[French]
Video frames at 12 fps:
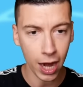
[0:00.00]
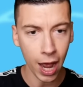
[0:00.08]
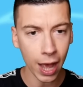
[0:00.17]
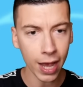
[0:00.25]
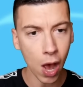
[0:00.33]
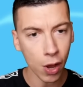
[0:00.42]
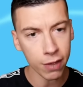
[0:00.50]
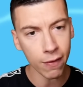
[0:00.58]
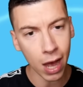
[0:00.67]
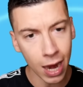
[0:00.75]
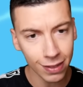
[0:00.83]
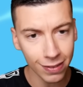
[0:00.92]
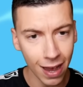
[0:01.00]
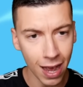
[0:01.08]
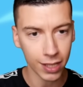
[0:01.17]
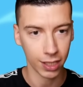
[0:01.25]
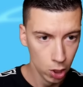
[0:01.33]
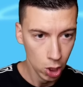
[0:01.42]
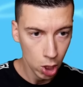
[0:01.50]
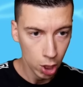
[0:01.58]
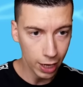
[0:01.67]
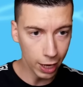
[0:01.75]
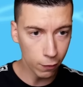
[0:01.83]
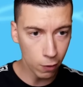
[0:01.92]
Allez les gars, on y va à l'attaque
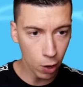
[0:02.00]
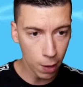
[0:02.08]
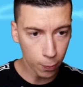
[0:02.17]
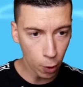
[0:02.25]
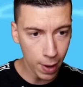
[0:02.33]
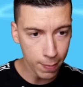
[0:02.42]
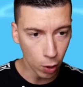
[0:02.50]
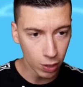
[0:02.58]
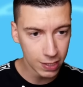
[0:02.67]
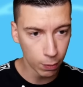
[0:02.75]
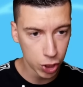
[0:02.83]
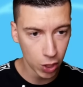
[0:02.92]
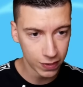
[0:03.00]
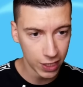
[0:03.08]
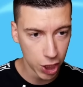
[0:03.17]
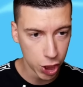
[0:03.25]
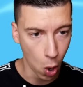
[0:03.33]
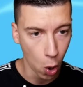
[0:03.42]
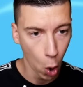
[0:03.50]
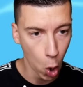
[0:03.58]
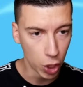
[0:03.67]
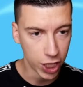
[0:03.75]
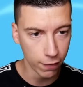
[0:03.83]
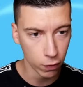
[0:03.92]
Là, on va avoir un problème Oh, c'est bon, j'ai lancé des gens
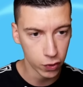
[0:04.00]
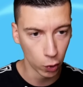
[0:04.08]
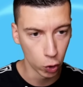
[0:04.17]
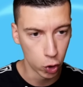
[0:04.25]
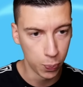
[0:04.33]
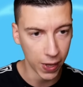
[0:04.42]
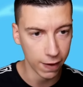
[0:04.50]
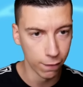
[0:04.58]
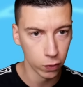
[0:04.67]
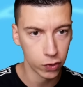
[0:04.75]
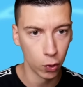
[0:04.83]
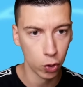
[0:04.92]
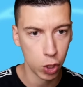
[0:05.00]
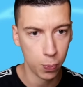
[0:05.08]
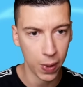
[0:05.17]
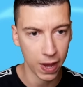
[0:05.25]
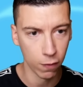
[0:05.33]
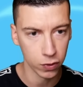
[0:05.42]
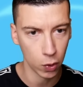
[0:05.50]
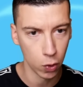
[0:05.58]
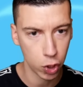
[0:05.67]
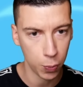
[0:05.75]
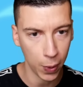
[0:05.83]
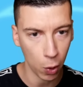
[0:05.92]
Ok, ils vont s'en occuper, ils vont s'en occuper, ils vont s'en
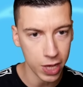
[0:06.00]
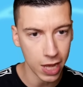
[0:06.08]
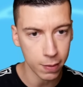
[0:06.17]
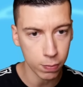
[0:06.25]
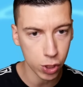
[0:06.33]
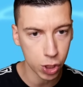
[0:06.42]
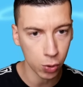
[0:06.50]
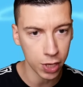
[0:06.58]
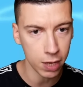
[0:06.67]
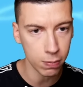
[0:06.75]
occuper Oh, il y a des bouchons, il y